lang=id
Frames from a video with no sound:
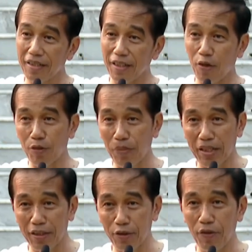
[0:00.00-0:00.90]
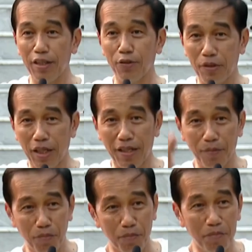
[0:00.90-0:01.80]
tahun depan dijual sudah
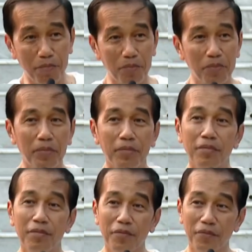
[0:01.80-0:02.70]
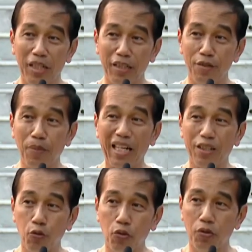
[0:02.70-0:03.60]
jadi
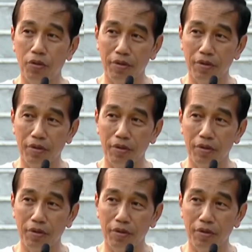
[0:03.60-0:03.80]
separuh.